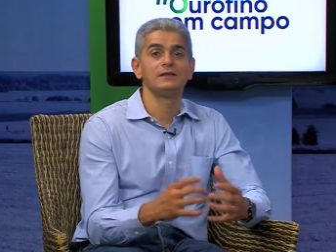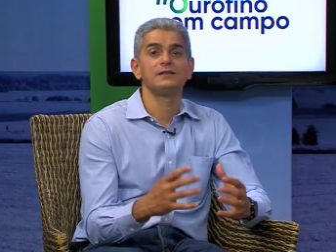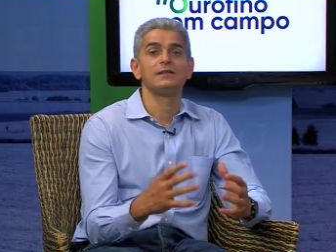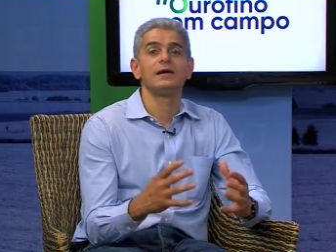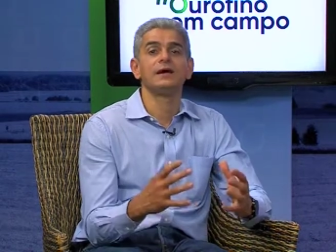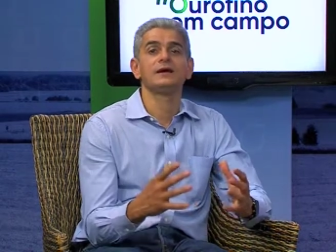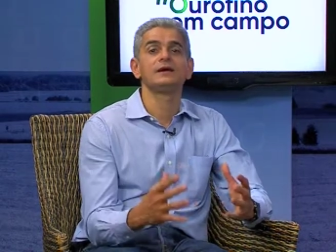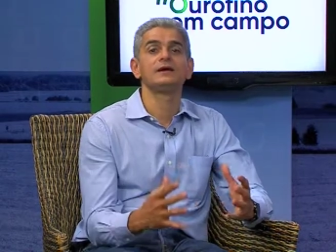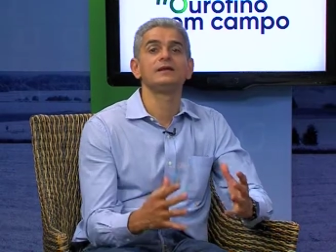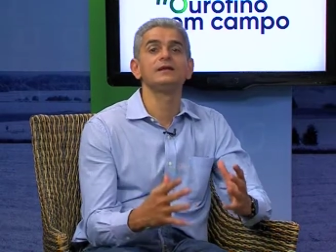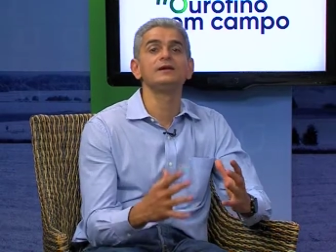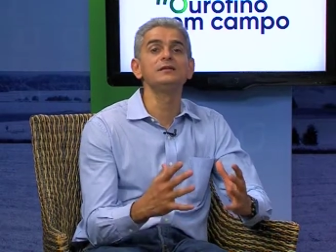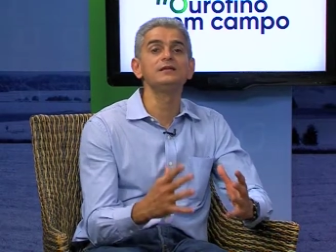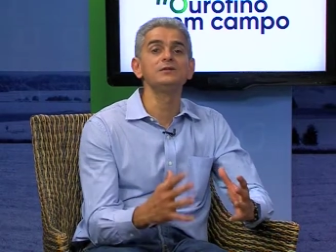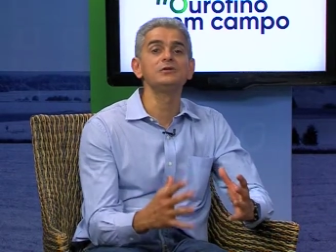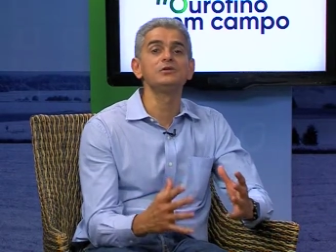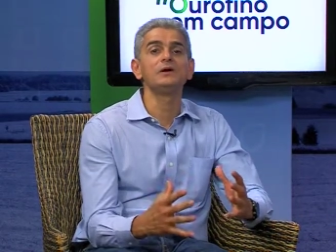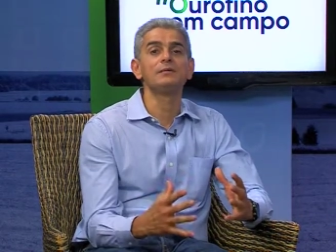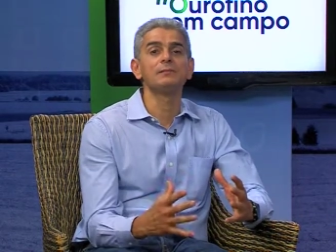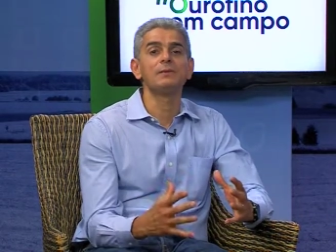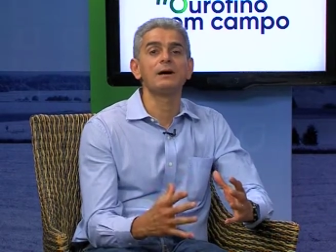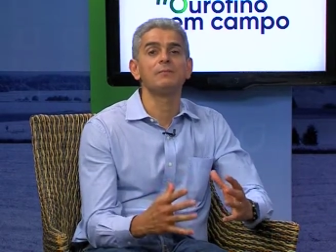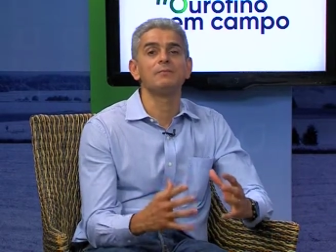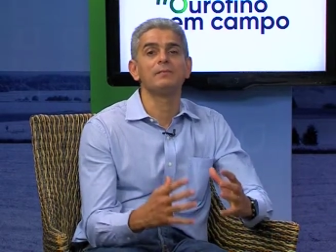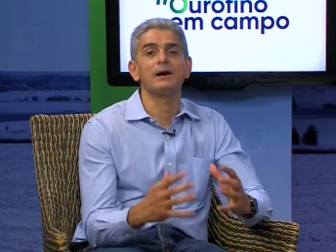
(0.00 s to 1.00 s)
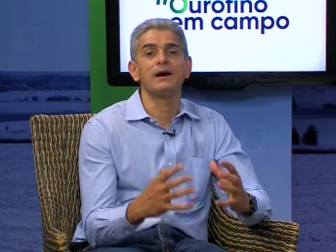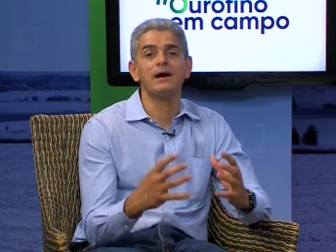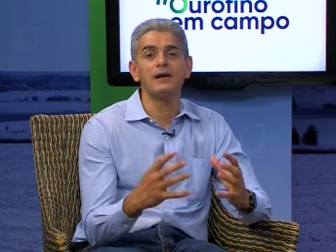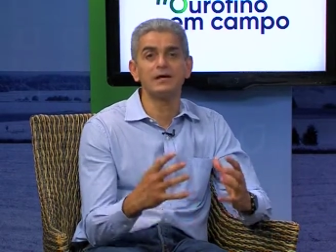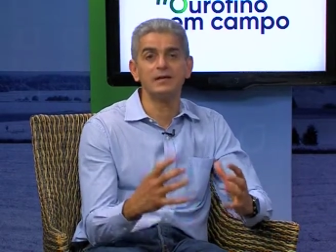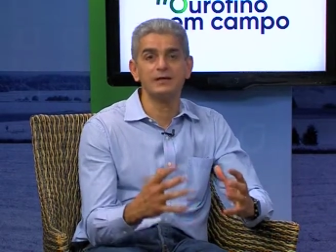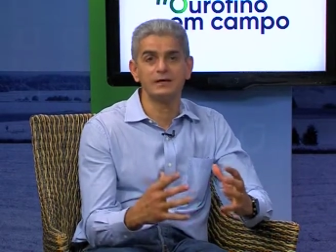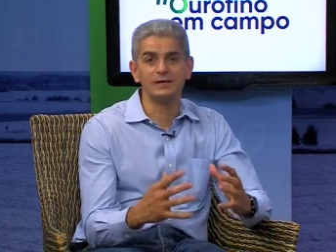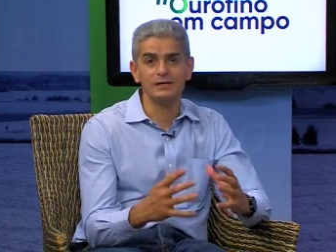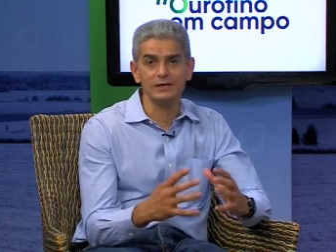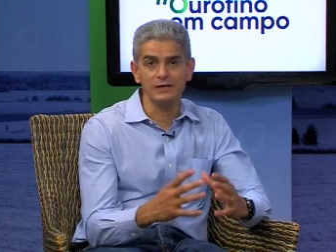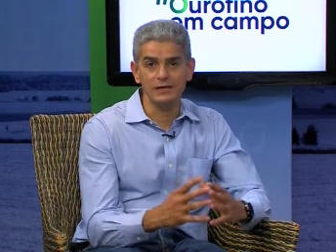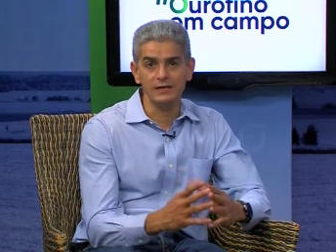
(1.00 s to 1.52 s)
na glândula
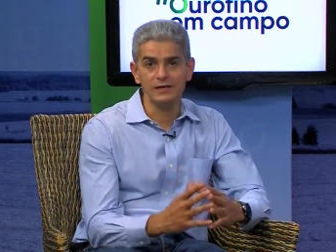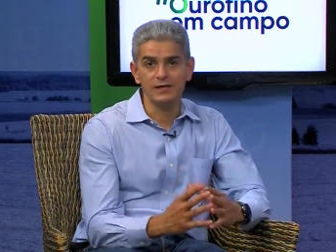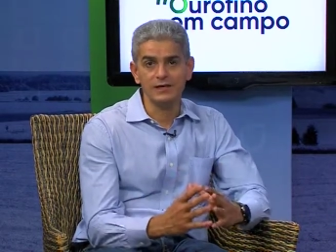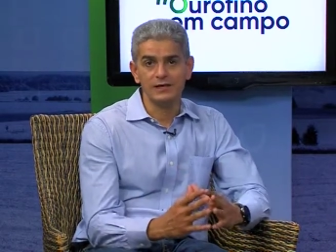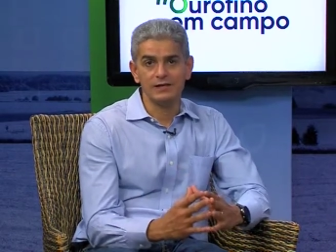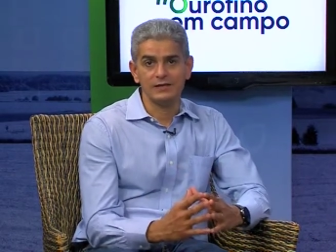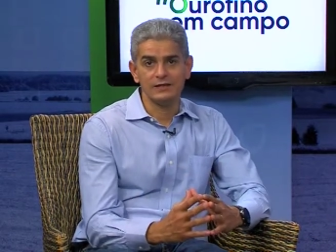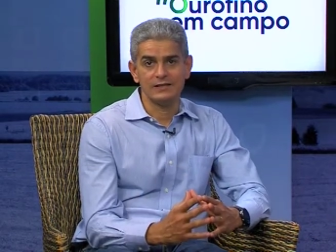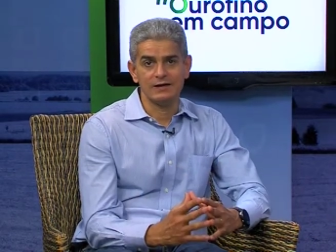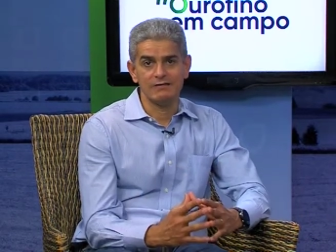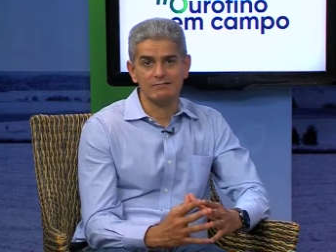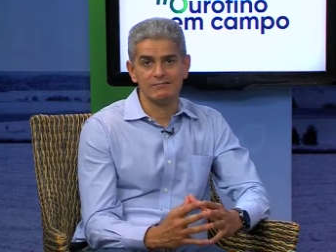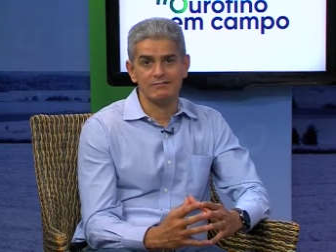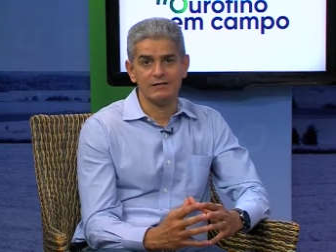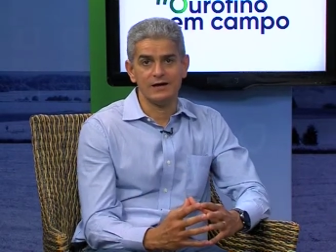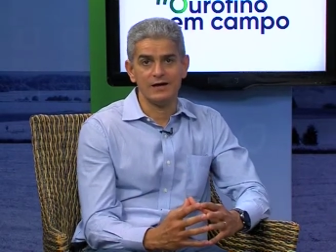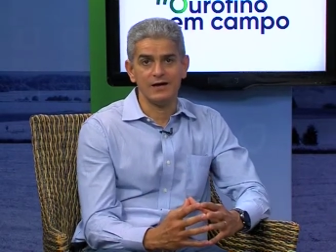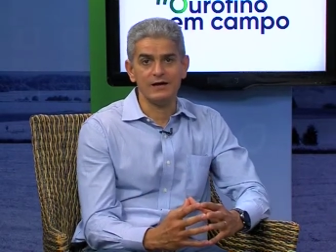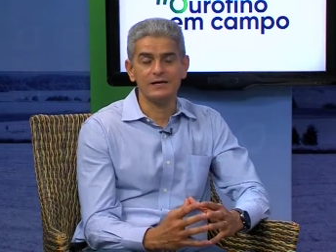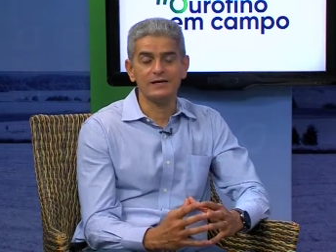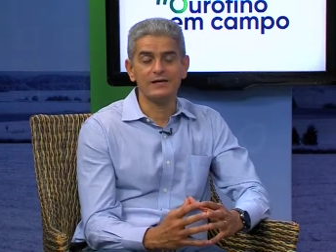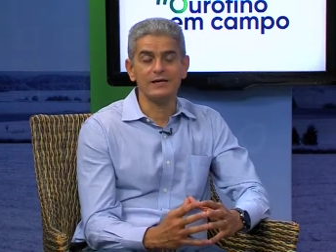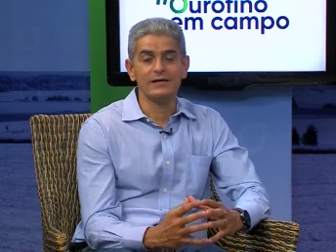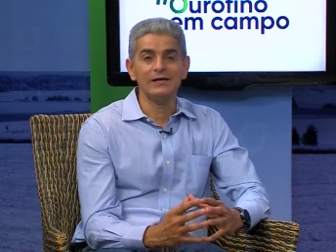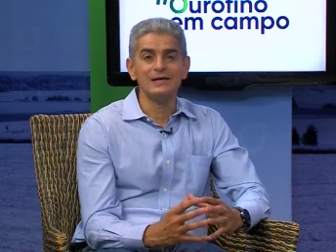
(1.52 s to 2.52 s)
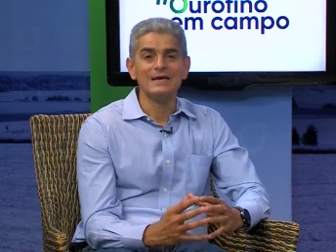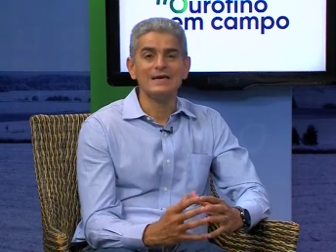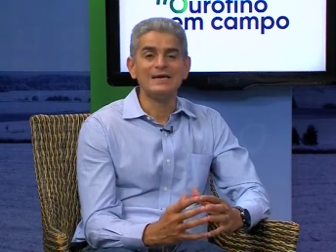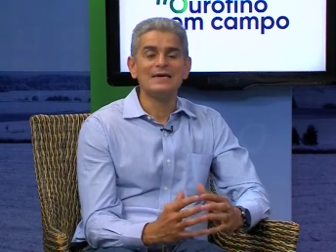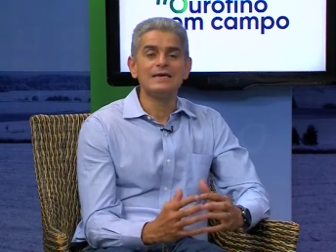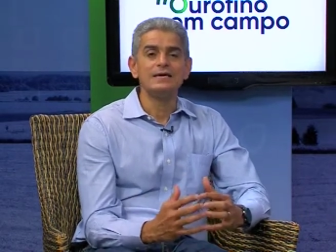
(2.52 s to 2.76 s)
mamária né, da vaca,